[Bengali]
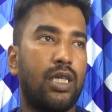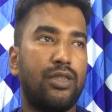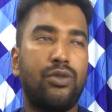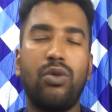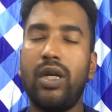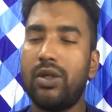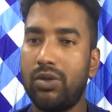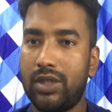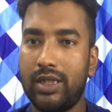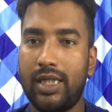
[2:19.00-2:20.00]
কাজগুলোই
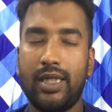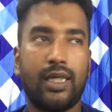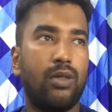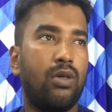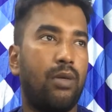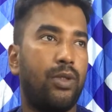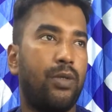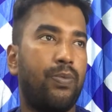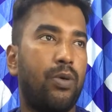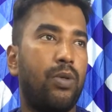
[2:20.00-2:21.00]
করতে যাই না কেন
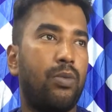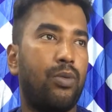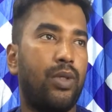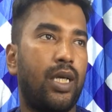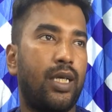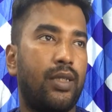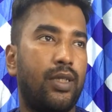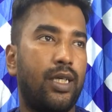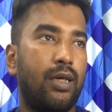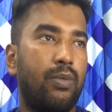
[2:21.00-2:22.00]
আমাদের প্রবলেম হবে না এখান
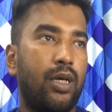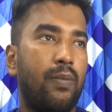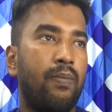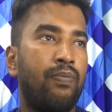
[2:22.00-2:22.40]
থেকে আমরা